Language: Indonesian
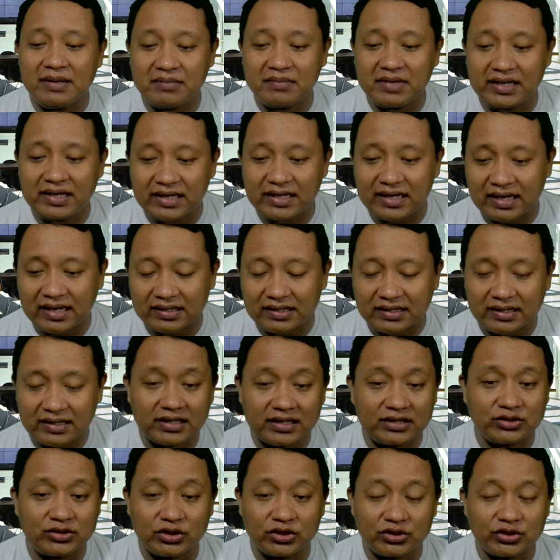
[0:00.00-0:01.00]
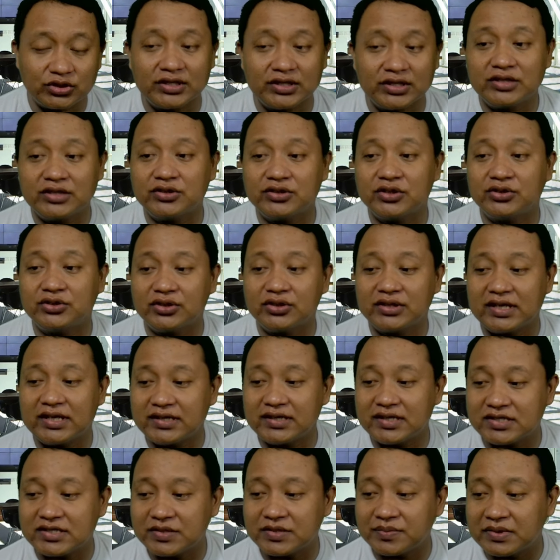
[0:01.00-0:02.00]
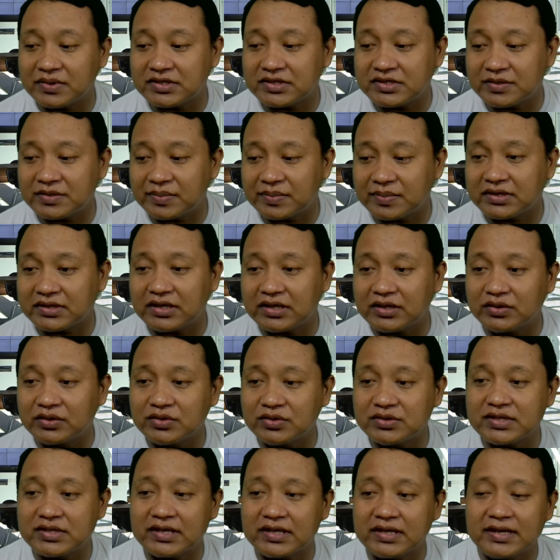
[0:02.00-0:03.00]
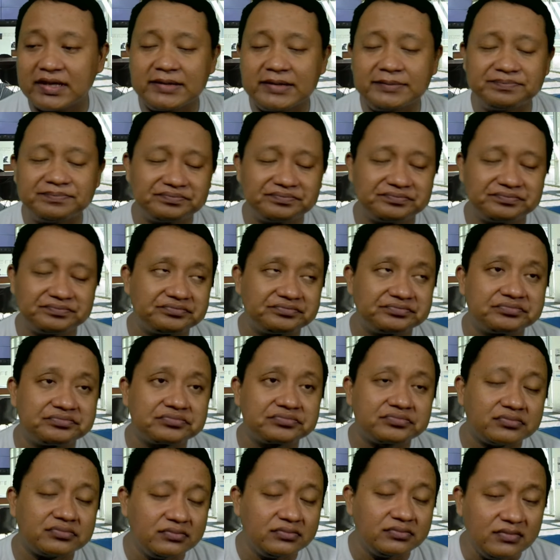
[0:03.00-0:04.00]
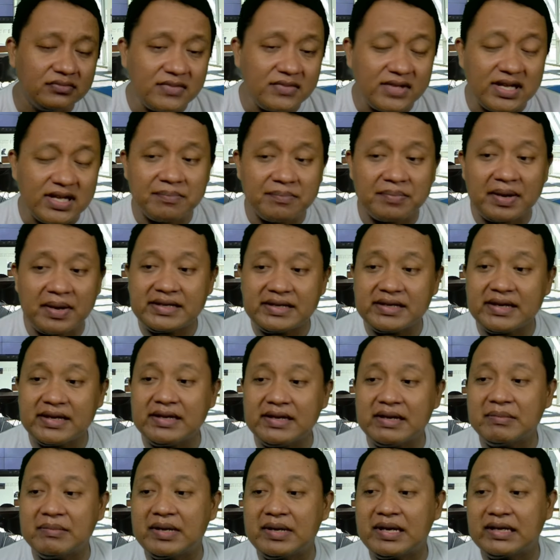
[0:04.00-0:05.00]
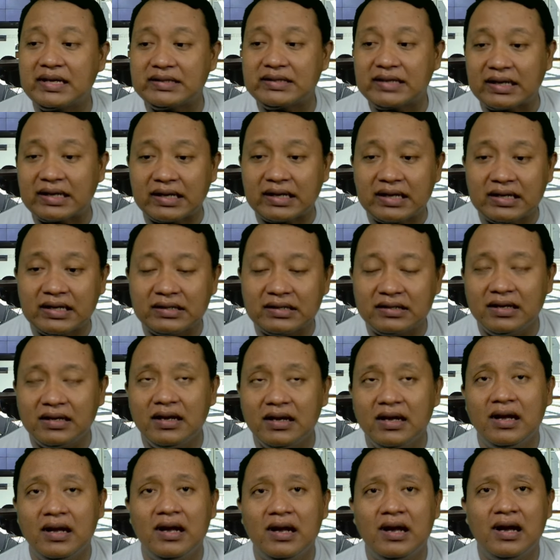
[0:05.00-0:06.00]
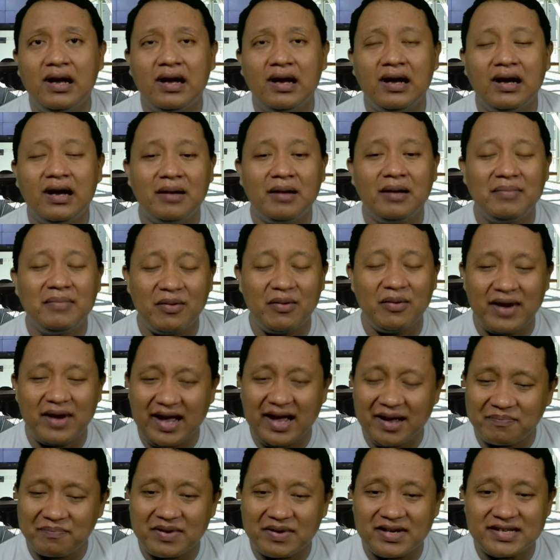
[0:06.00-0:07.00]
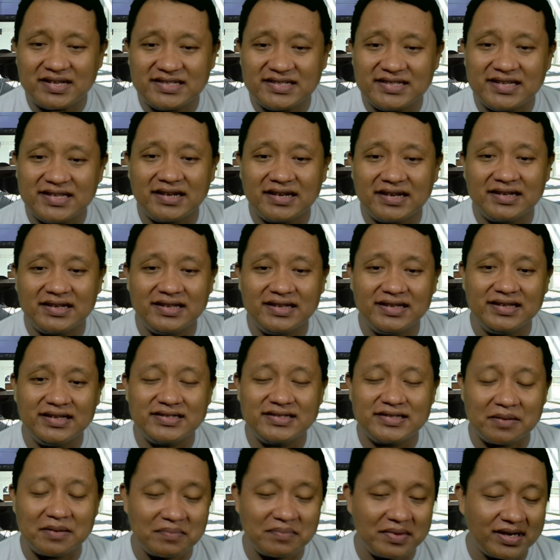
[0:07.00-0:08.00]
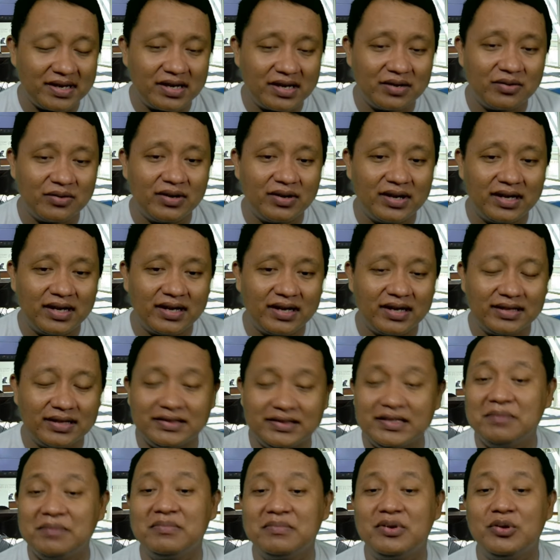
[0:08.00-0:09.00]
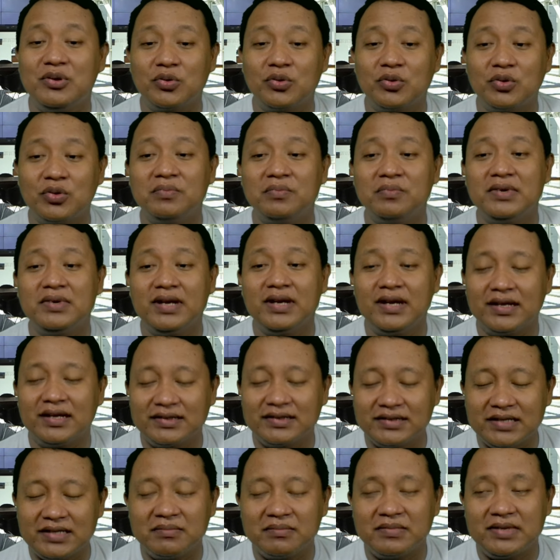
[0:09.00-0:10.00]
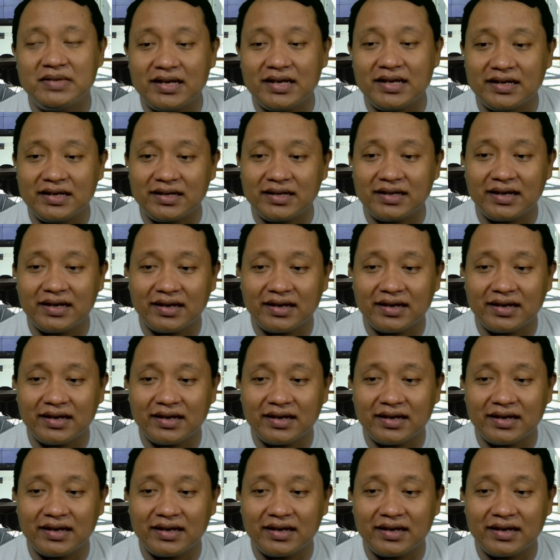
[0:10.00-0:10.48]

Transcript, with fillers: melihat eh, tontonan-tontonan uh, tontonan -tontonan tersebut seperti itu saya kira banyak yang mengatakan uh, bahwa apa sih yang disampaikan oleh tim hukum uh, tim dari